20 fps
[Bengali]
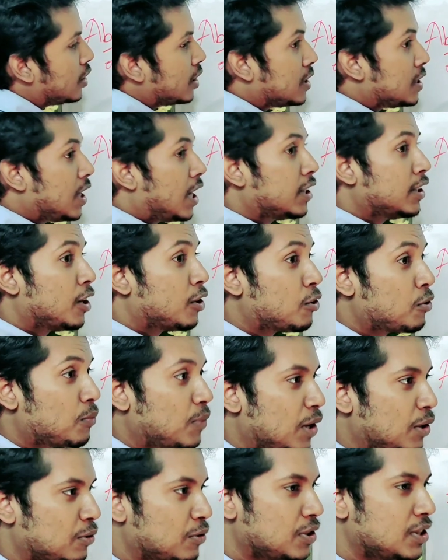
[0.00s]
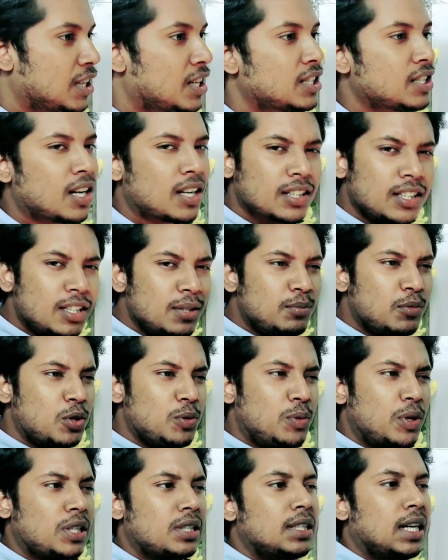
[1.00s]
সাধারণ মানুষ যারা সারাদিন বই
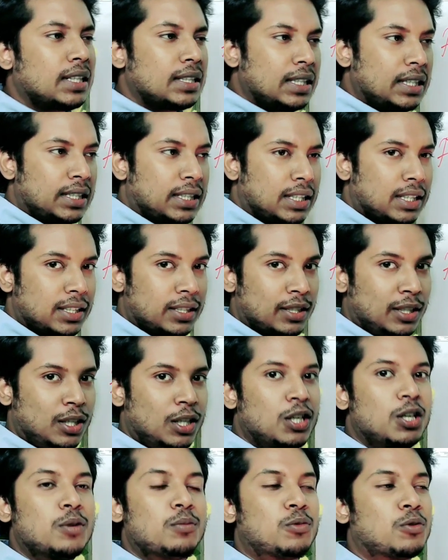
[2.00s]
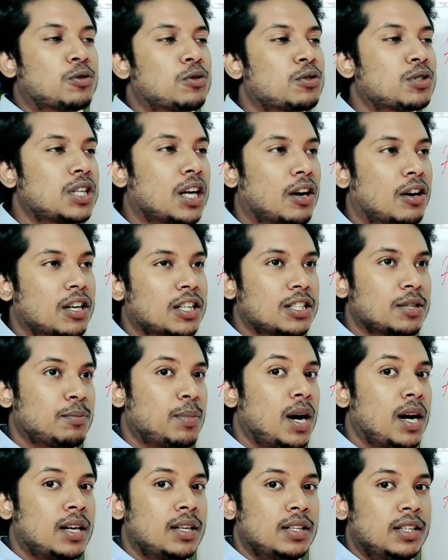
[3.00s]
পড়ে তাদেরকে প্রশংসা করে যে
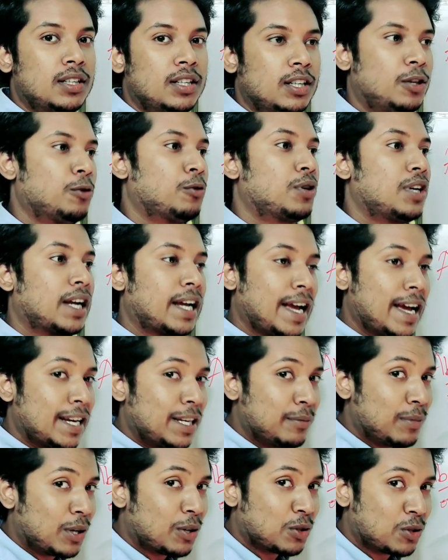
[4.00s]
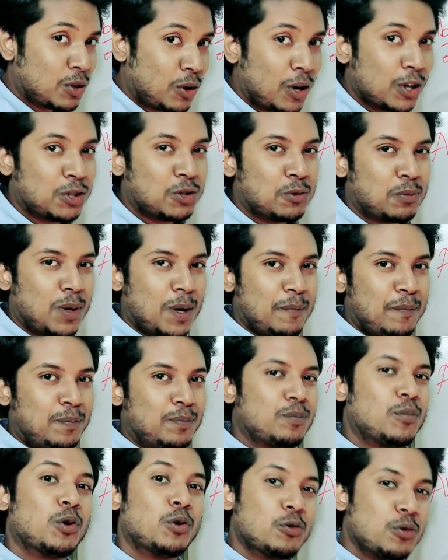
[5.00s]
বাহ লোকটা জ্ঞানী মানুষ হয়তো বা
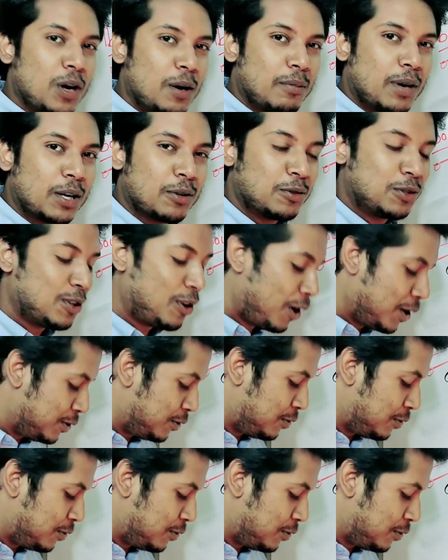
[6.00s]
পড়ুয়া মানুষ হয়তো